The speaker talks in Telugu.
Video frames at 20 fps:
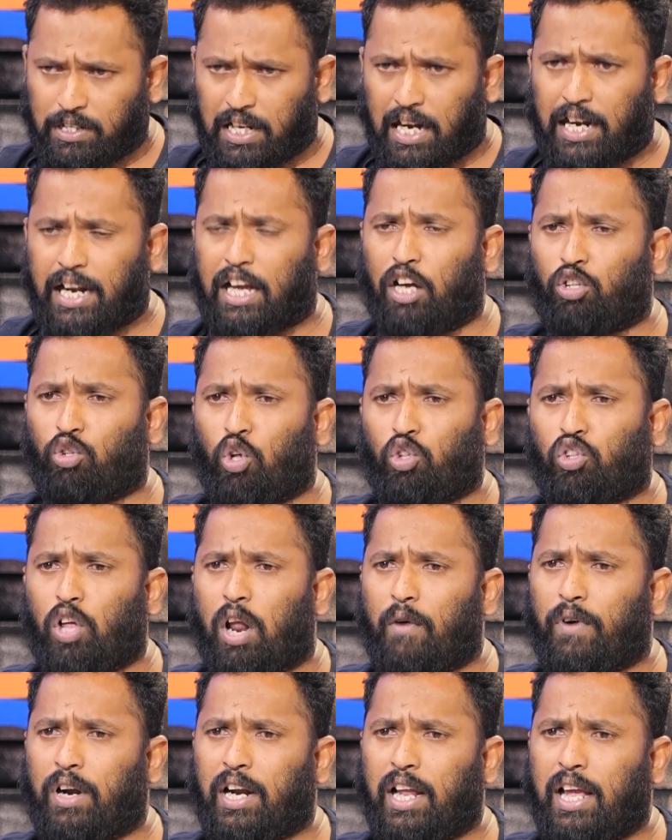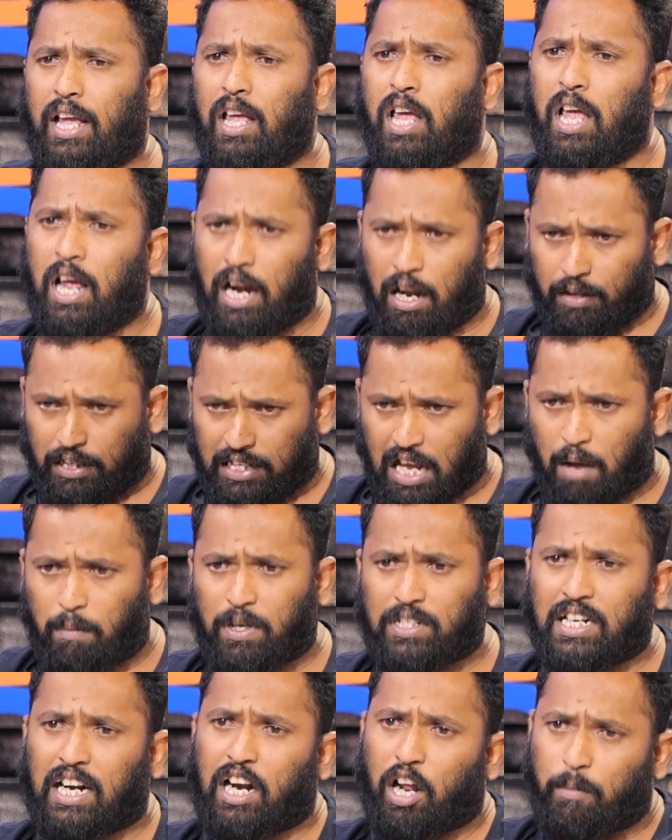రెడ్డి గారు తొత్తులు అవ్వండి
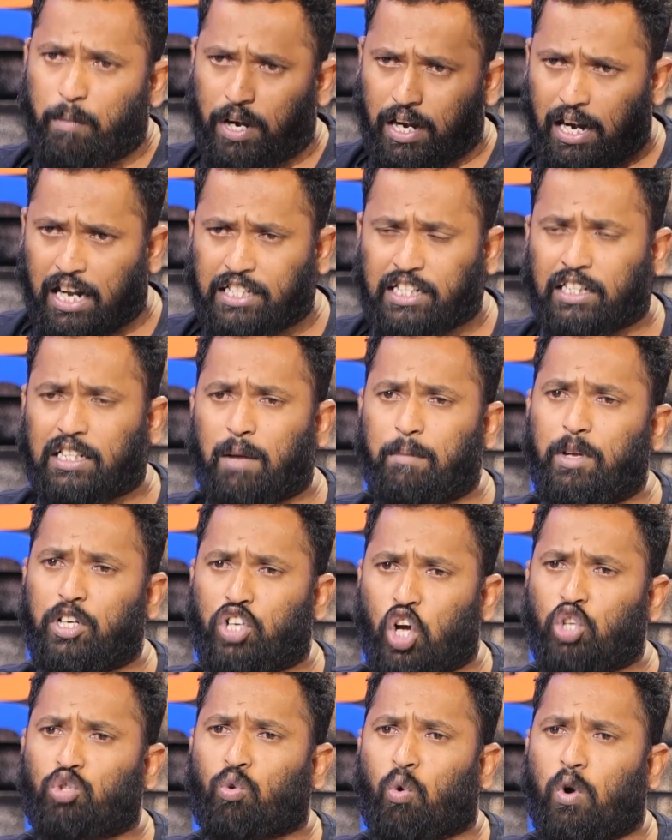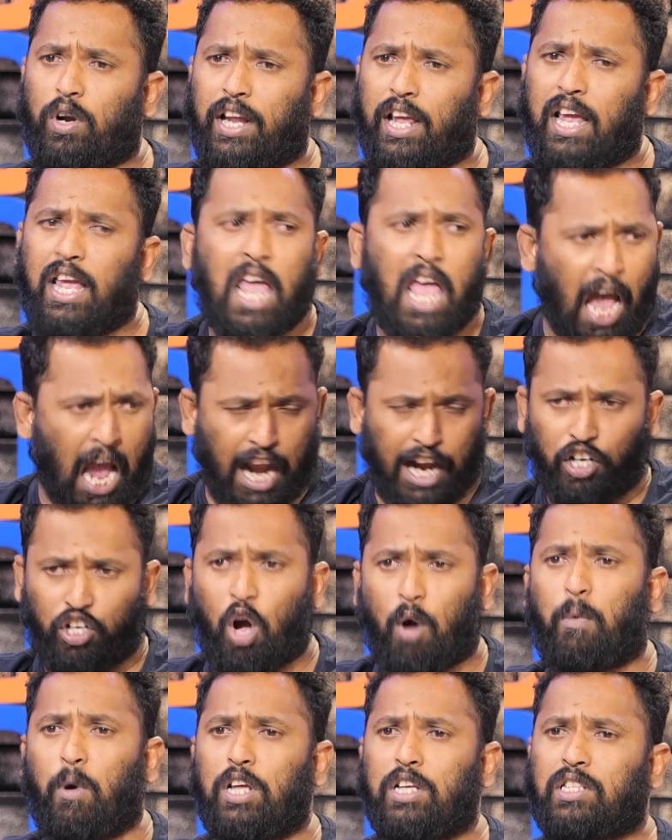లేకపోతే రెడ్డి మీరు నచ్చితే మీరు చేసుకోండి ఆయన
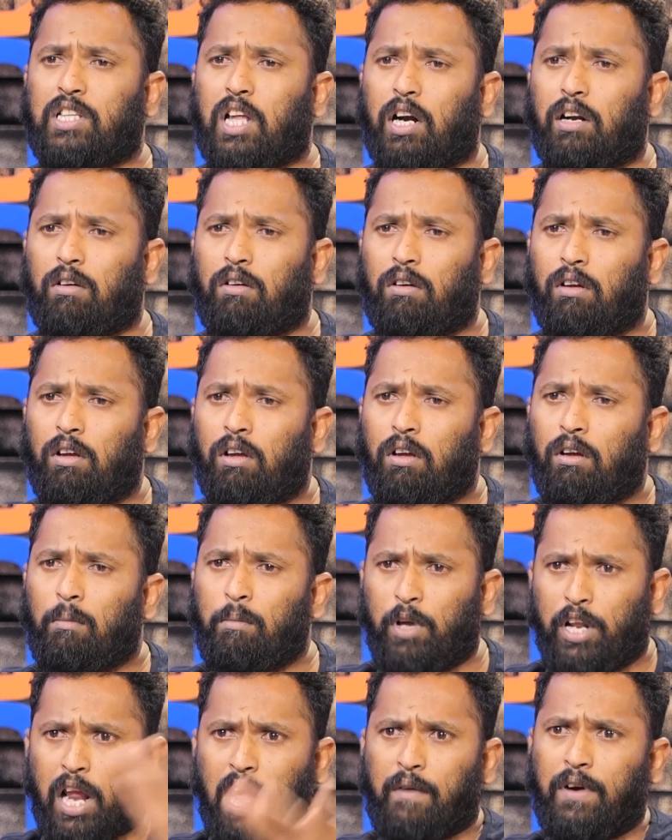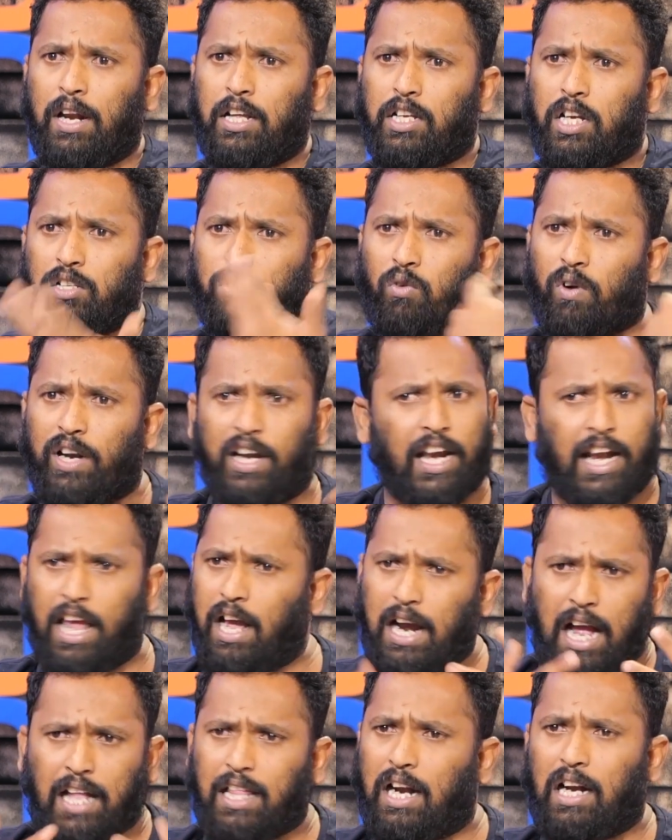డబ్బులు ఇస్తాడు మీరు ఏమైనా చేసుకోండి
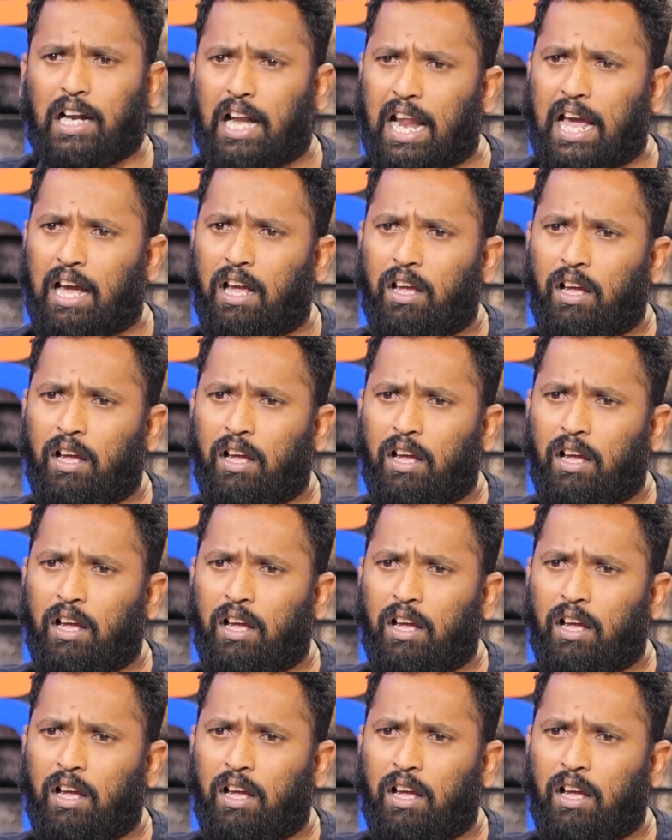నేనేం కాదనట్లే అంటే